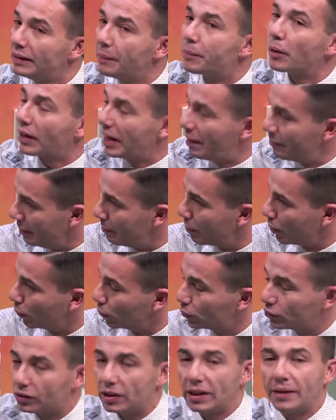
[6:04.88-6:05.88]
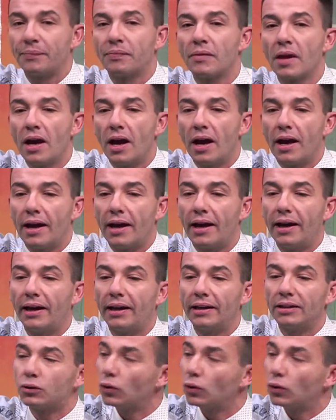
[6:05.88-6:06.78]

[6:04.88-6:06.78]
di programmi brutti, eh,